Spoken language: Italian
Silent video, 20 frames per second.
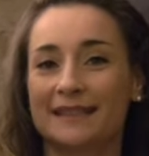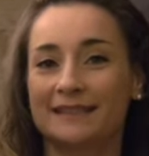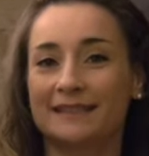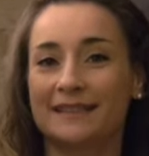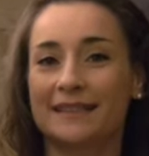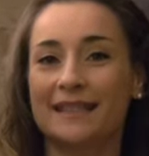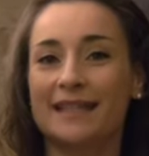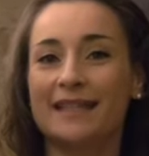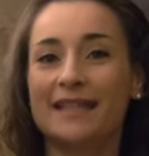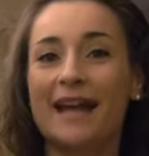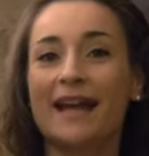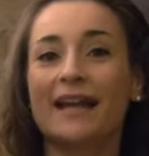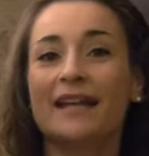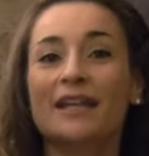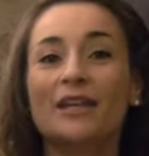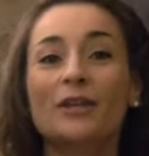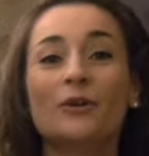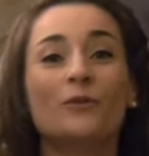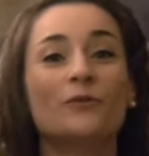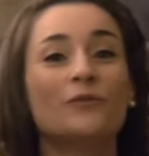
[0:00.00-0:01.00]
Caterina
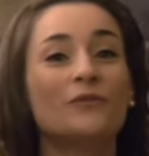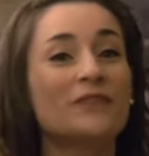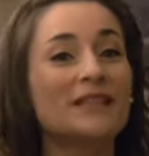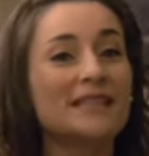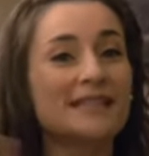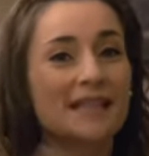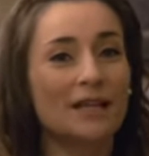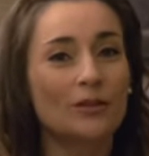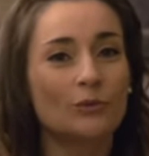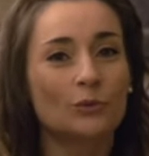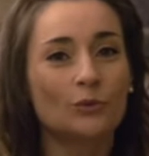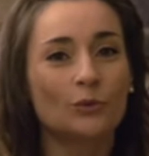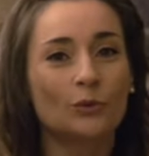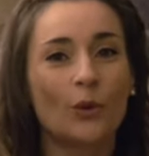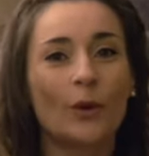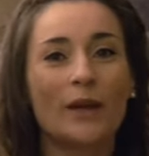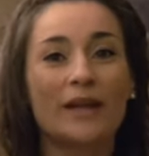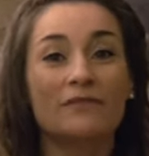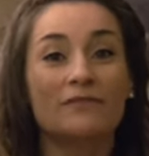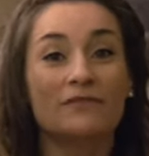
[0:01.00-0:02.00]
io vi
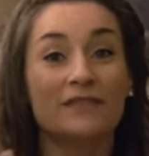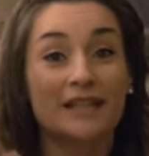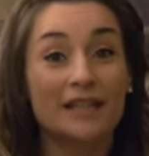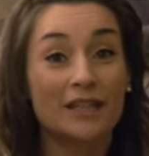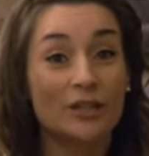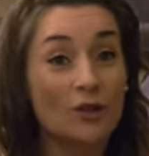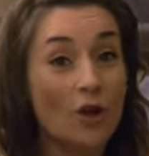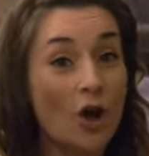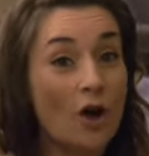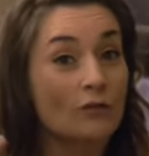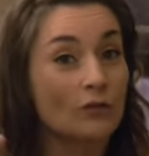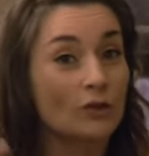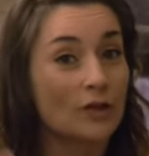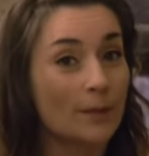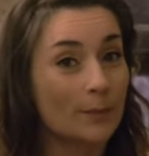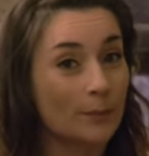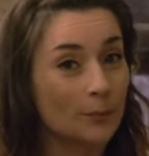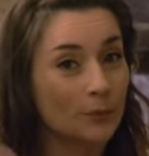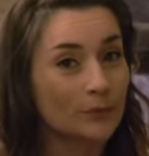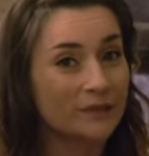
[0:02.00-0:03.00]
saluto e vi rinnovo
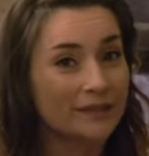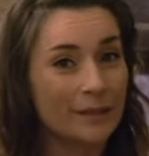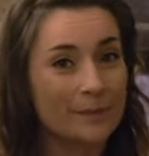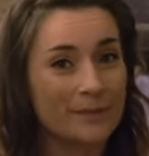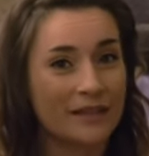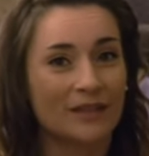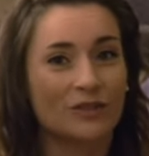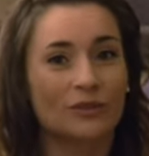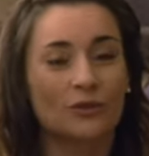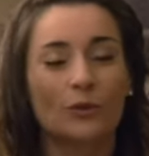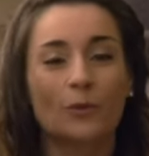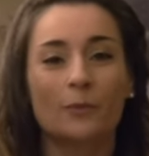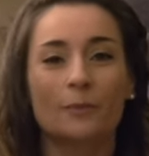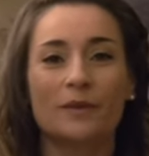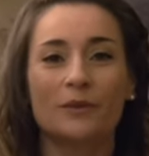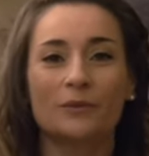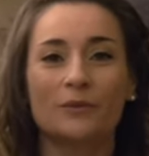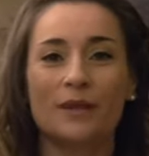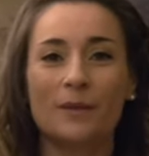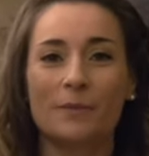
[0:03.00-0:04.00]
l'appuntamento
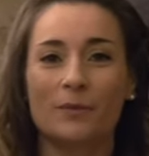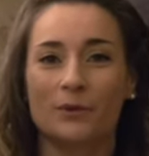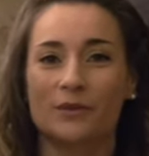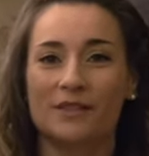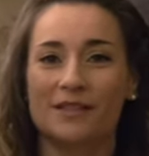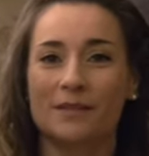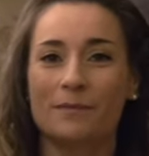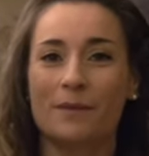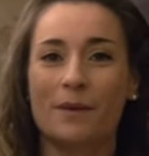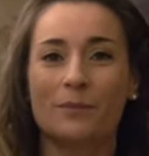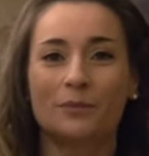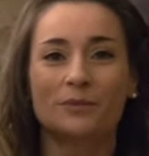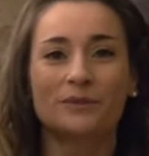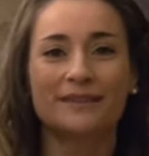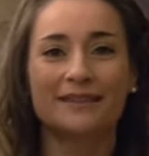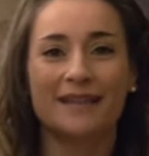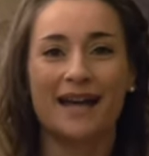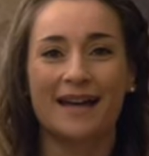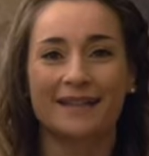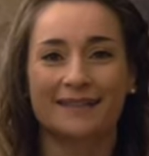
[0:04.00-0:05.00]
per una prossima
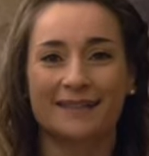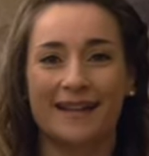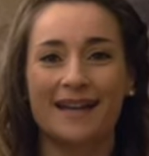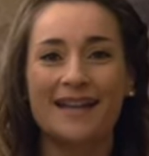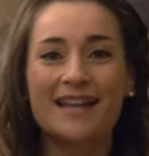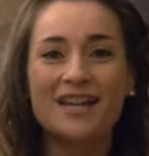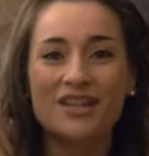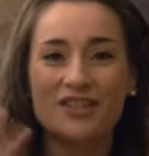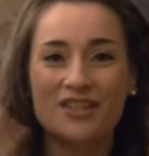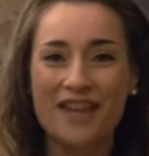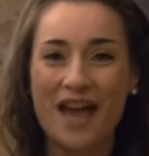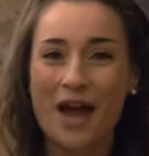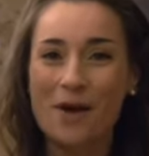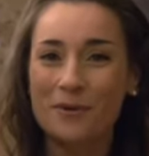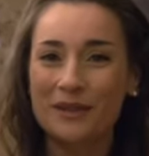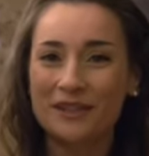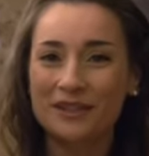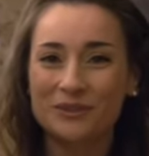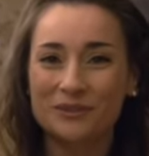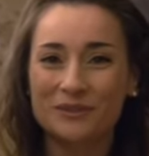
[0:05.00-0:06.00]
puntata.
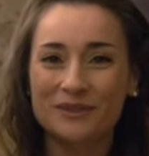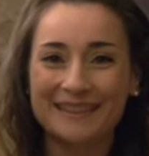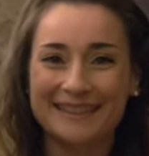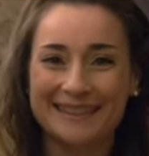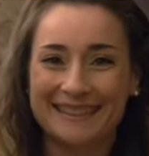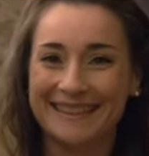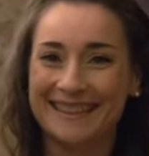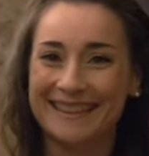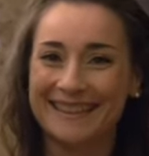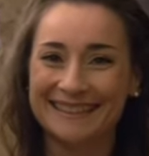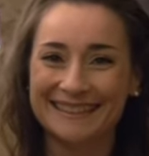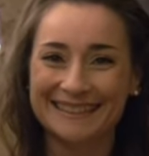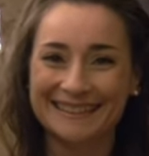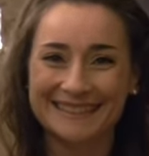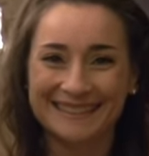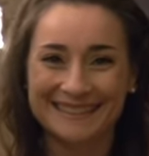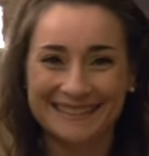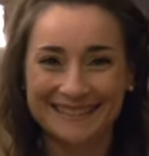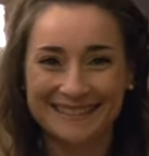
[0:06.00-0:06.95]
Ciao a tutti!